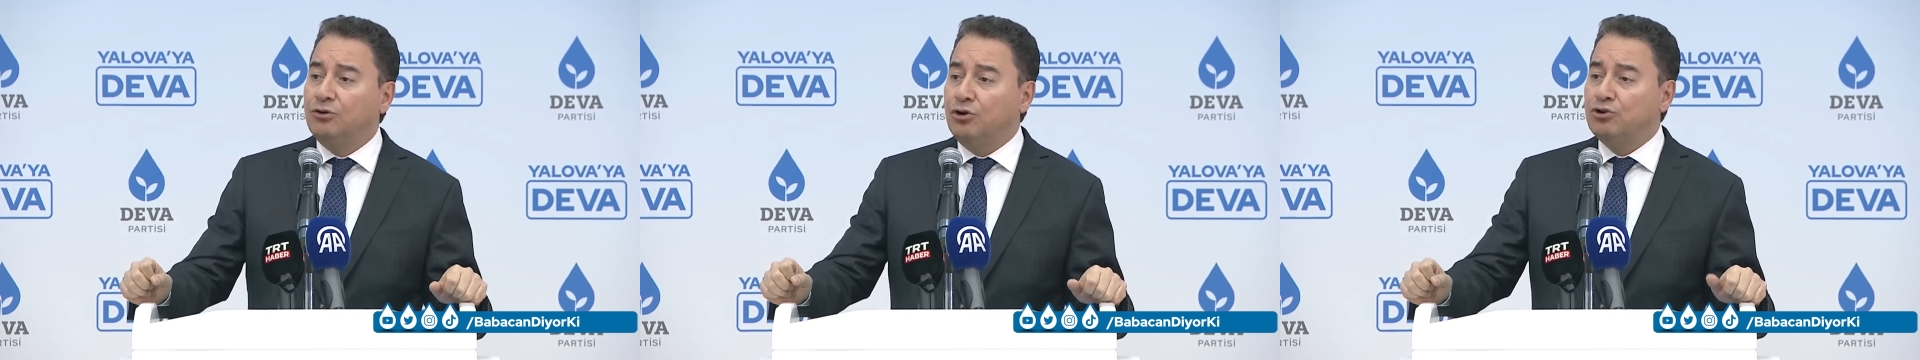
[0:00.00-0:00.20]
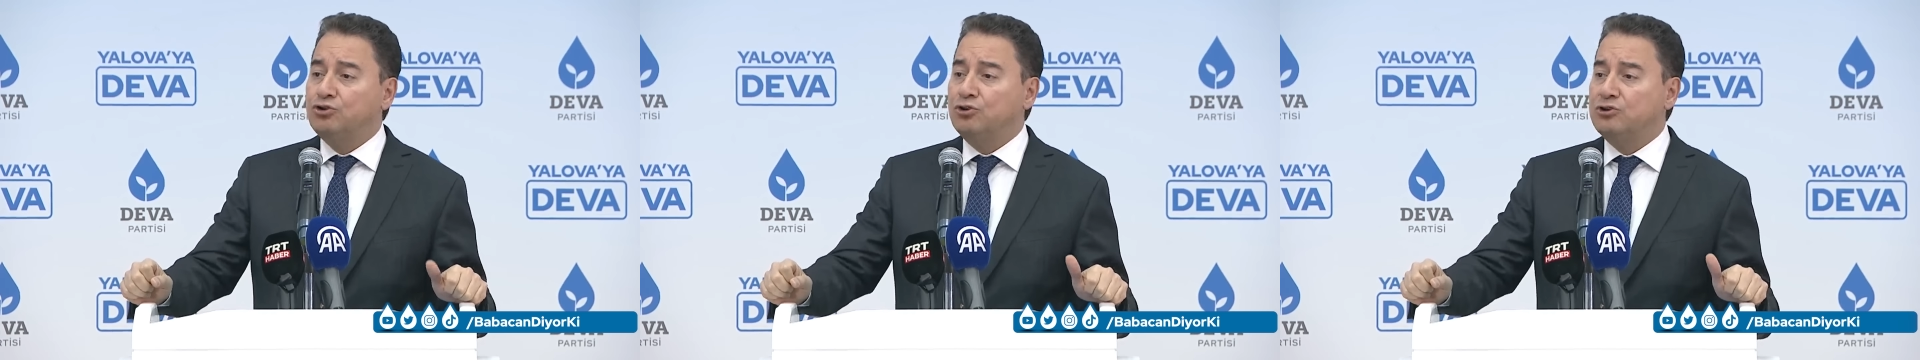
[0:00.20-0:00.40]

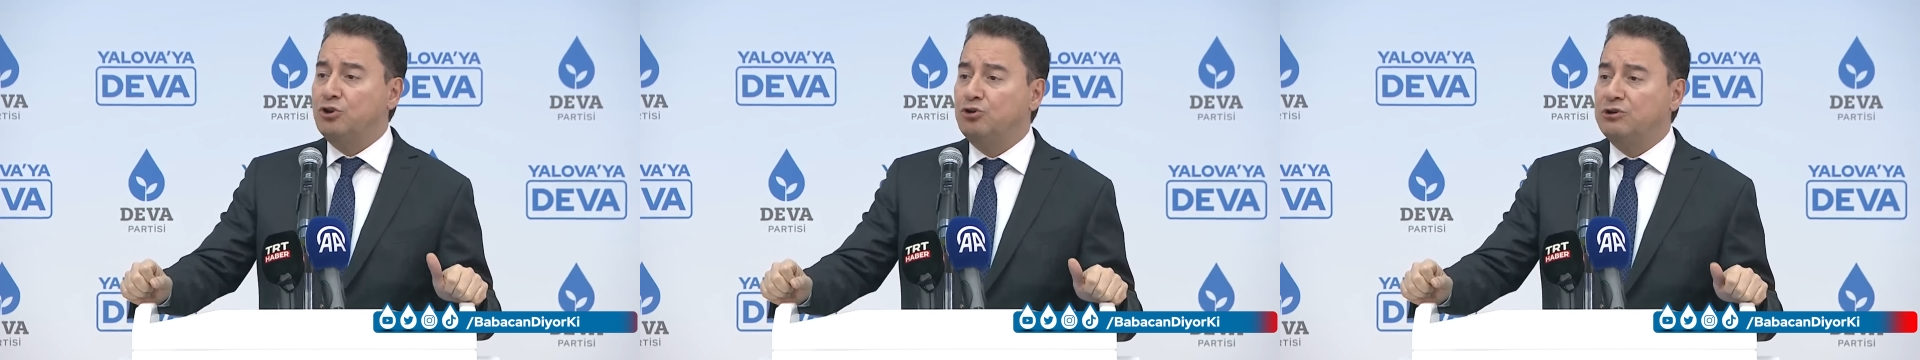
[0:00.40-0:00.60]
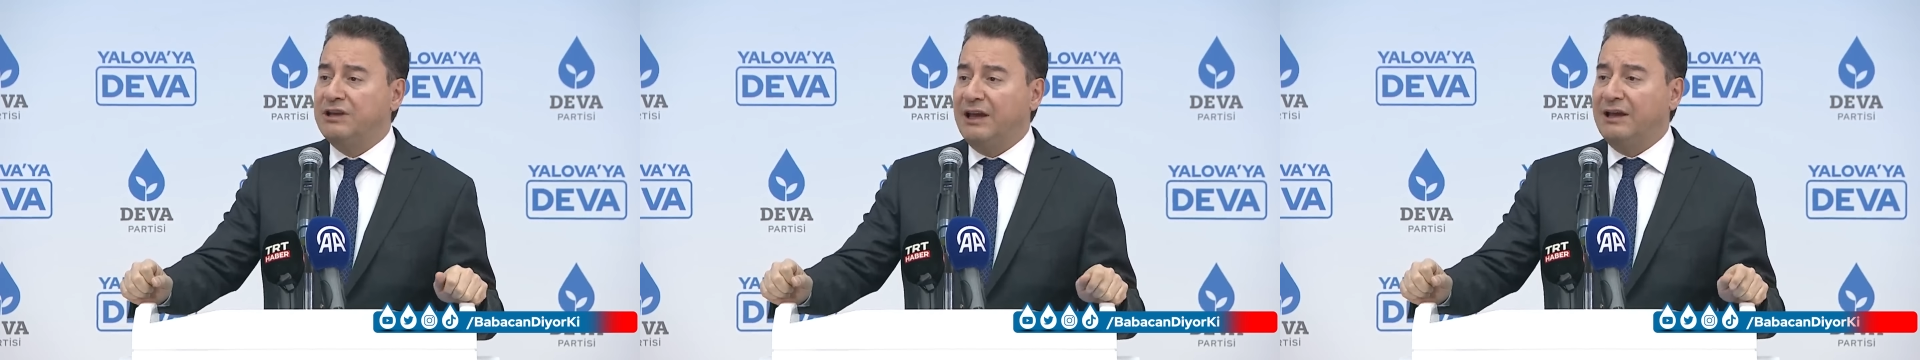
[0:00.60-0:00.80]
Koskoca
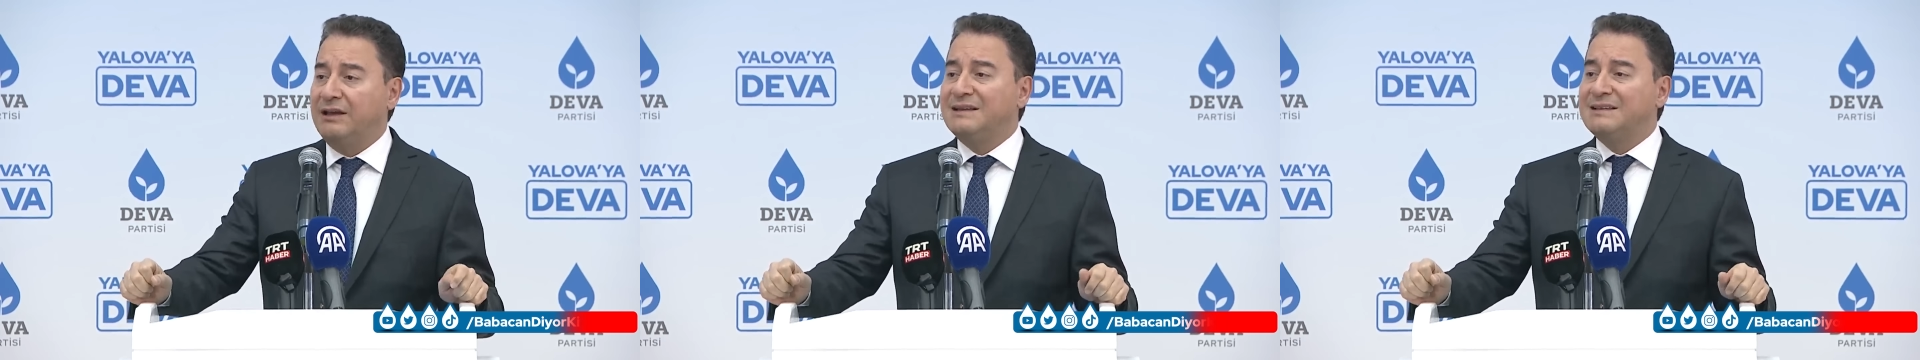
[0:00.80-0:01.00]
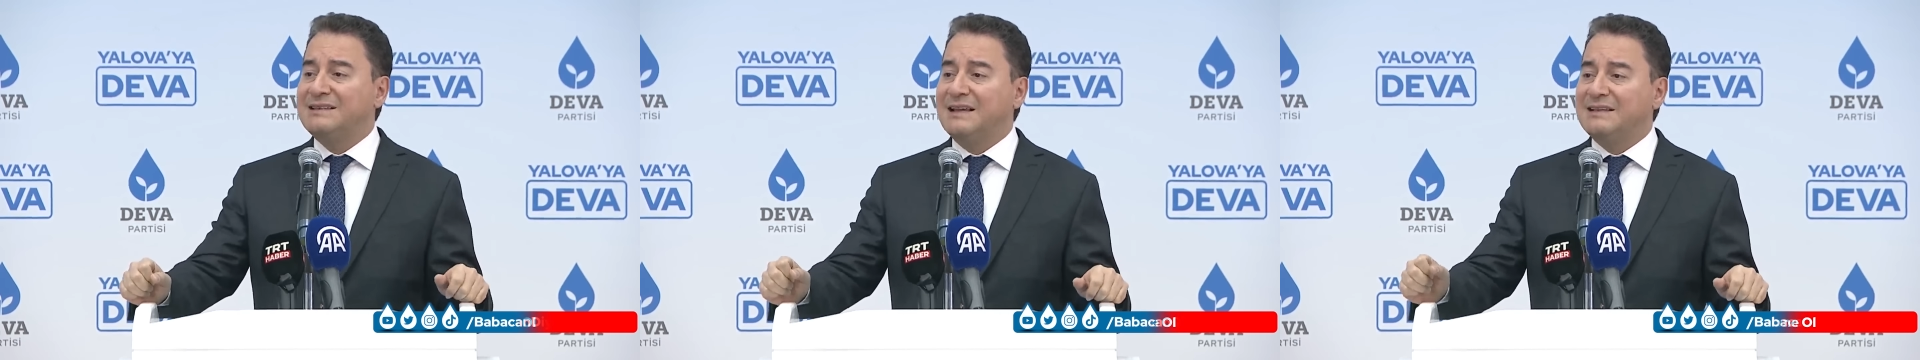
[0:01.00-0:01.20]
ülke,
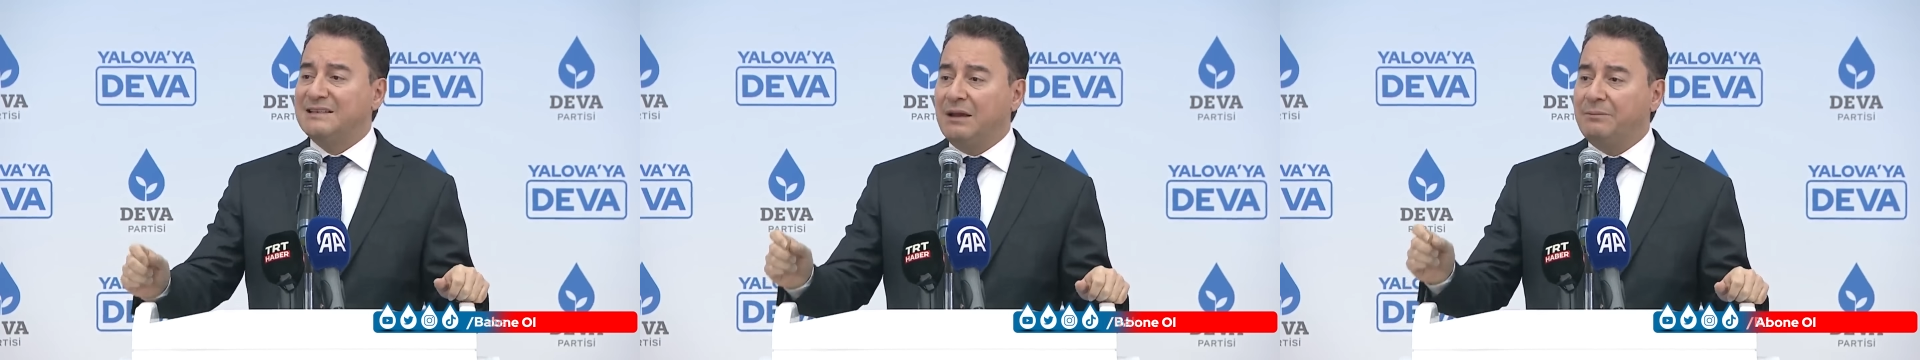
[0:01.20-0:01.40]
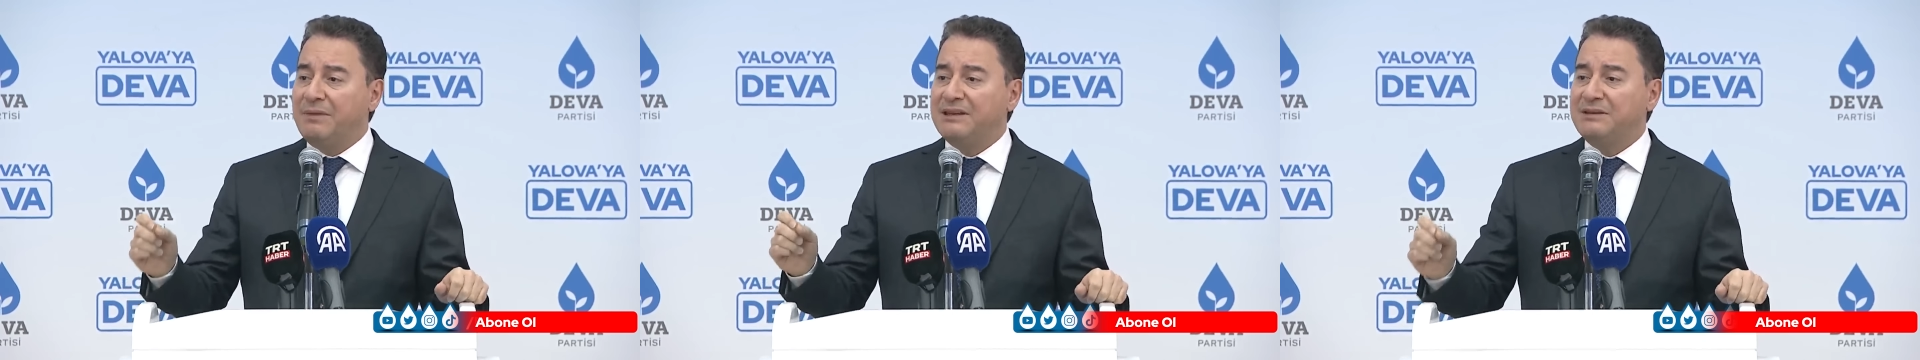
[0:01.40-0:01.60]

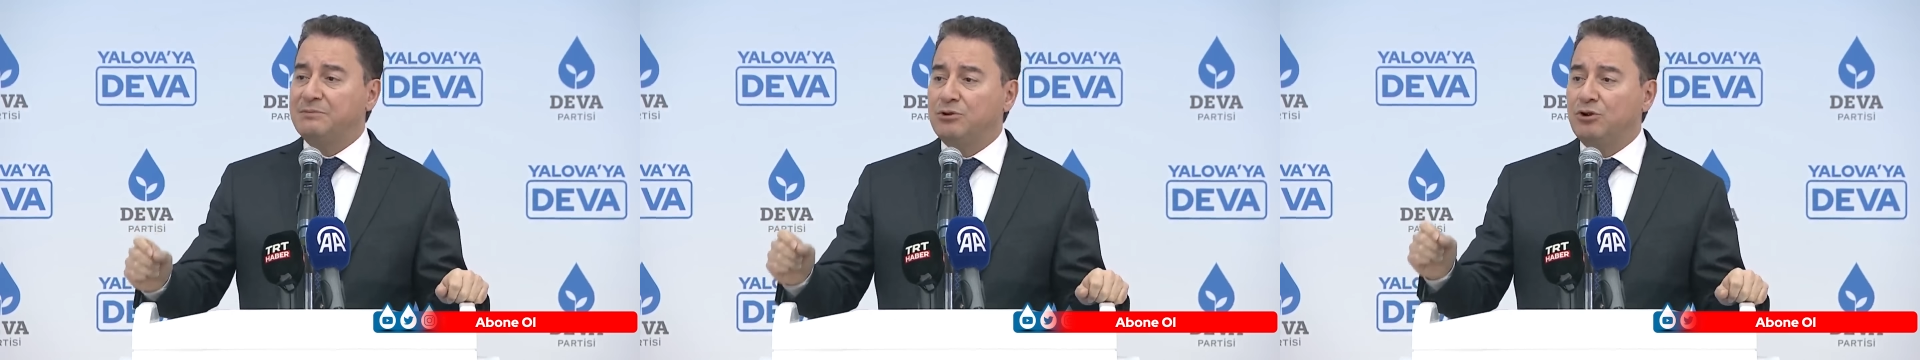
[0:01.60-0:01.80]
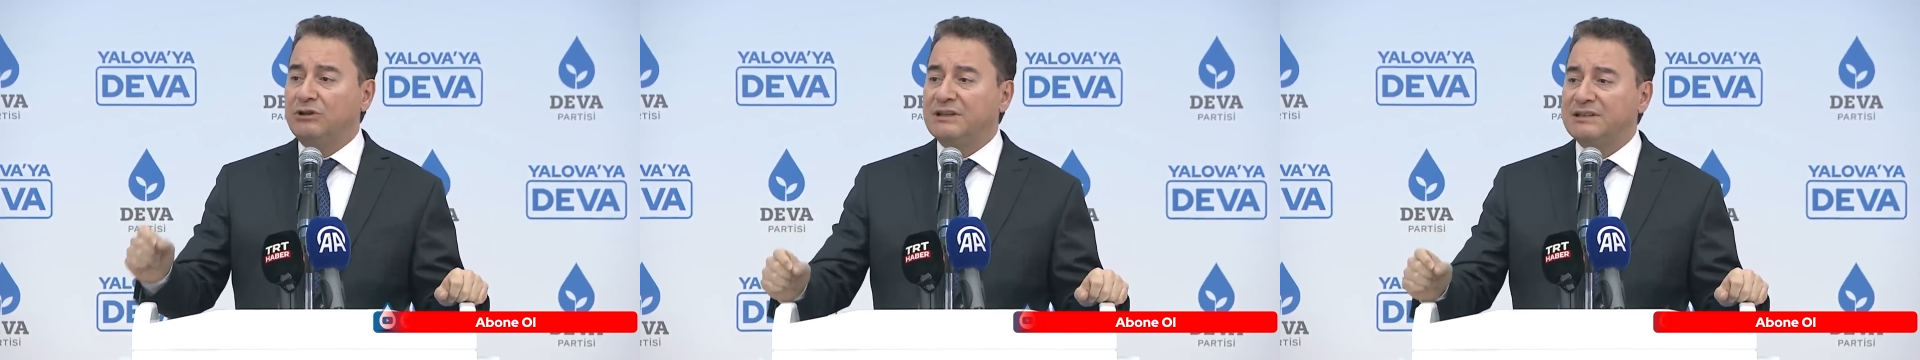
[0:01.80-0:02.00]
85 milyon